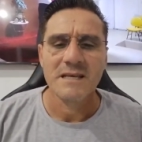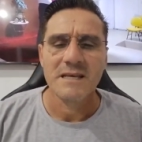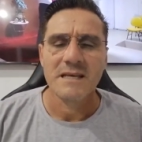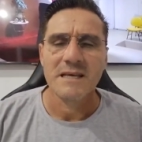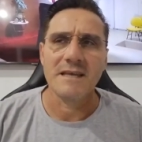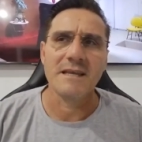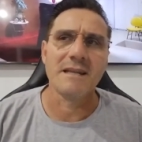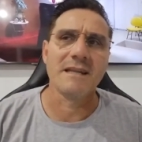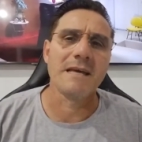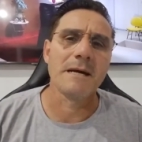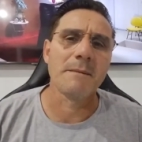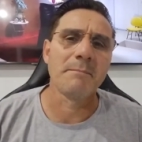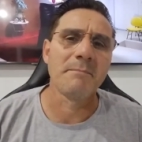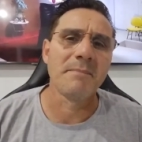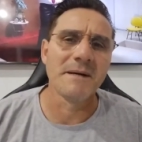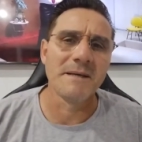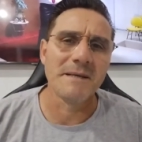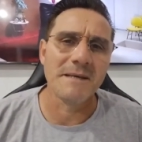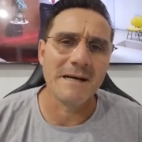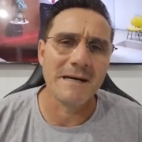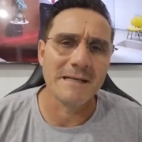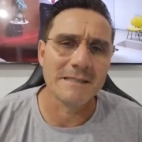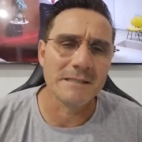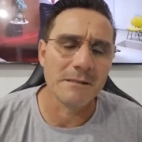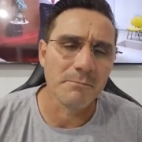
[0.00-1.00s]
ela é
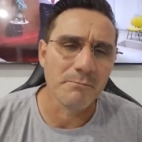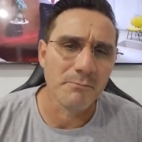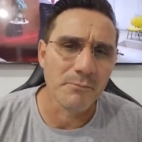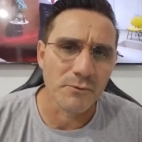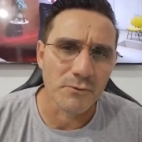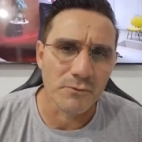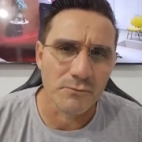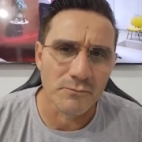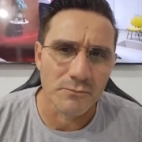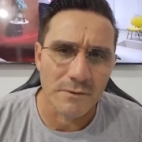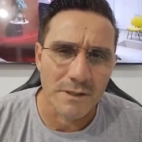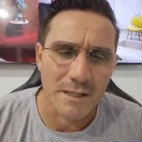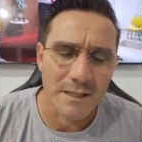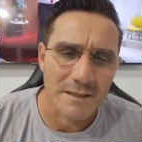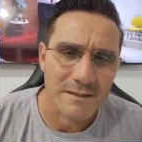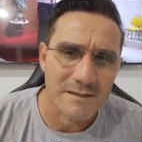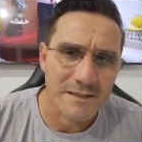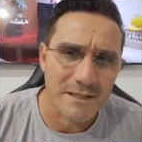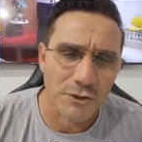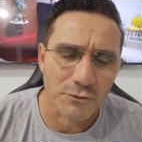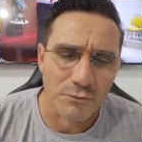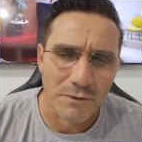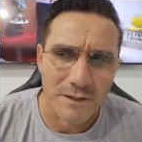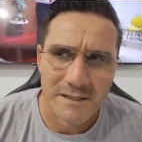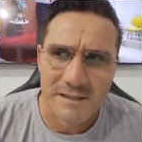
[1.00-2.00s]
apanhada por uma
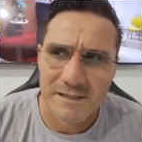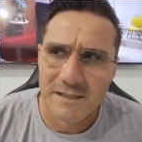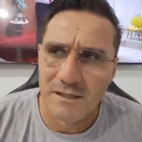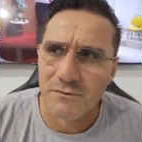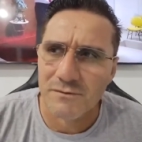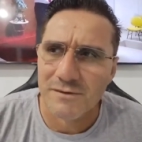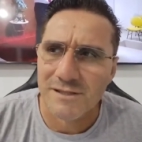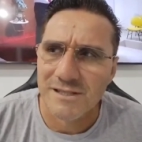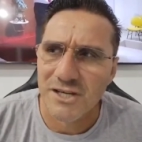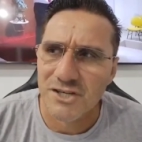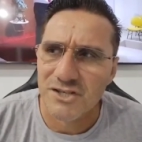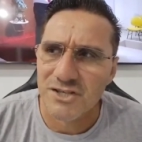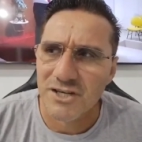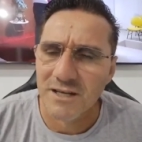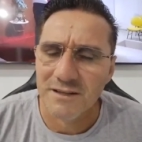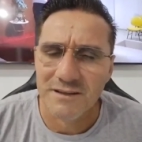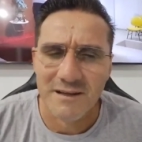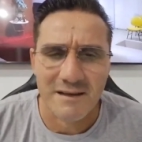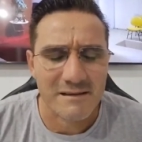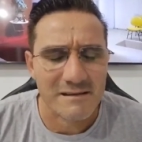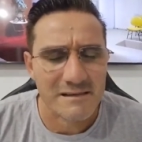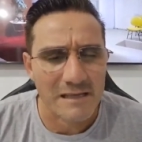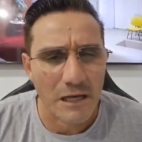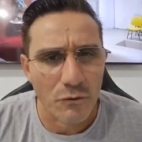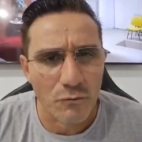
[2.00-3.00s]
situação, seja na
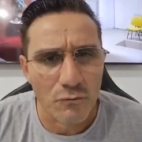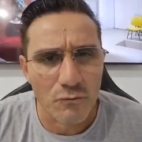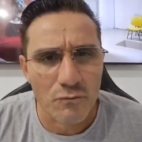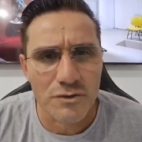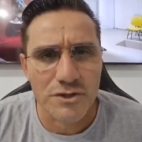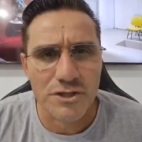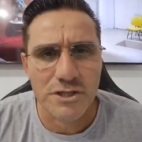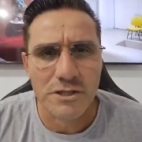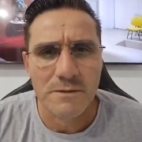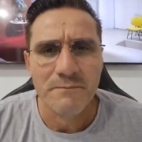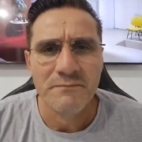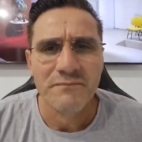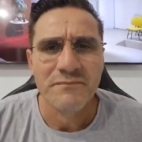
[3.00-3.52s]
saúde